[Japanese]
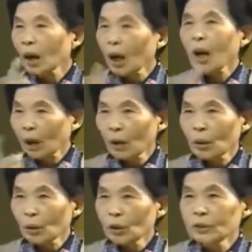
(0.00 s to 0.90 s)
「
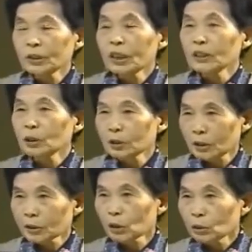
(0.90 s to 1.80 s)
声出んの
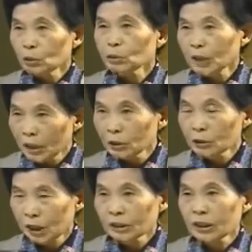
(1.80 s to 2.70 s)
ですよ」言うな言
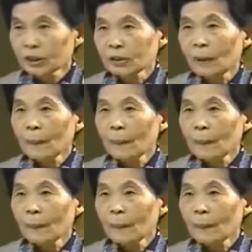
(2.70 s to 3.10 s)
うたんだけ